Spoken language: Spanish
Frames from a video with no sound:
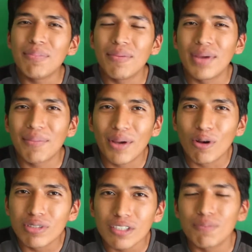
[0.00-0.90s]
me,
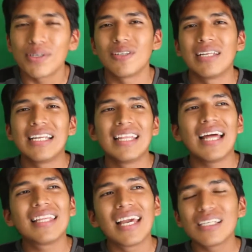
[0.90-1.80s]
gusta su
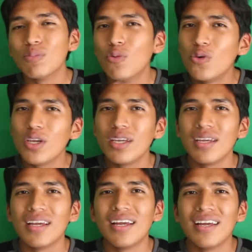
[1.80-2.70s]
personalidad que es muy,